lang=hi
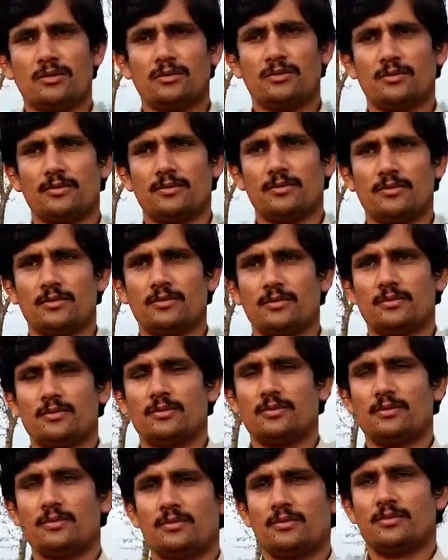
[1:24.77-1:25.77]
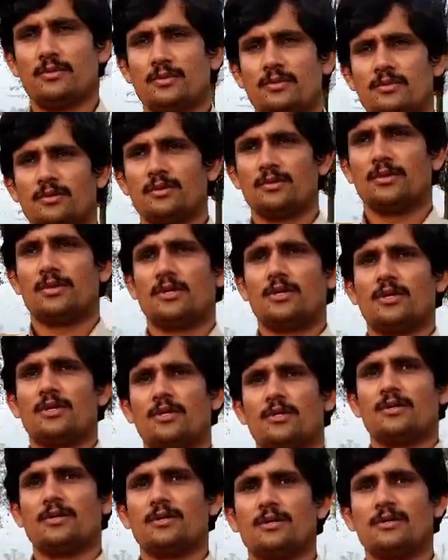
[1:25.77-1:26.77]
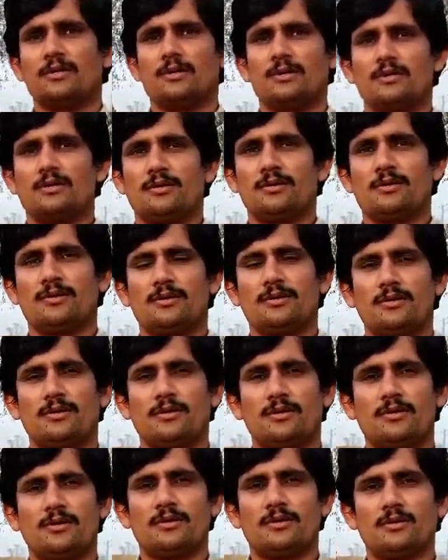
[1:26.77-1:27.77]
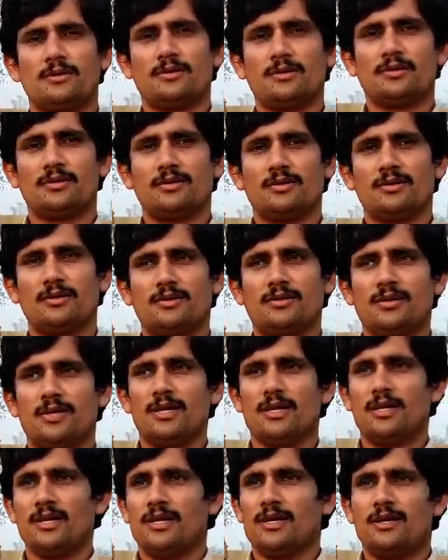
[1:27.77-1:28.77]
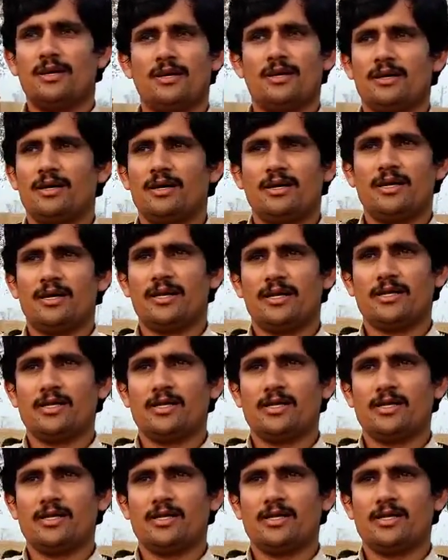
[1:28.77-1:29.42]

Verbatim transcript: कि प्रॉफिट तो आप हाफ हाफ कर लेंगे और बछड़े के जो पैसे और वो लगे वो किधर जाएंगे